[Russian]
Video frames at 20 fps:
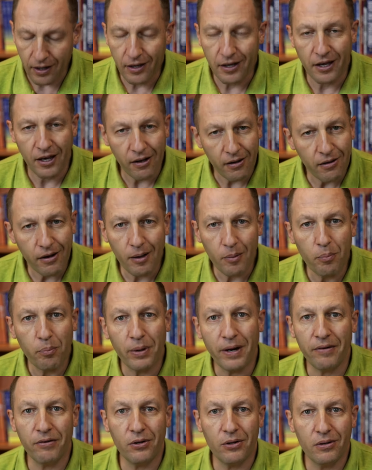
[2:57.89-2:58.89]
Ел ли
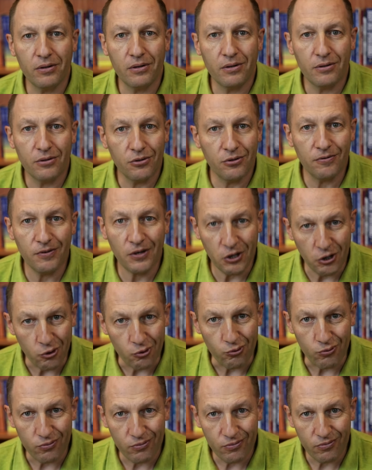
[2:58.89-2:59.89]
Павел
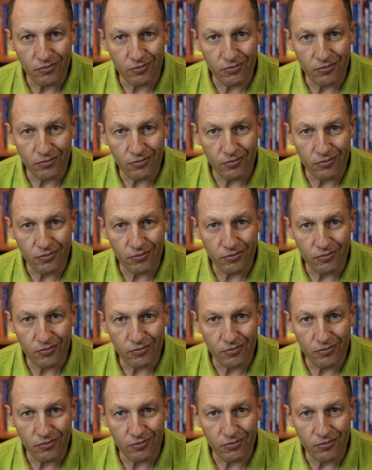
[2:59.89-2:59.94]
свинину?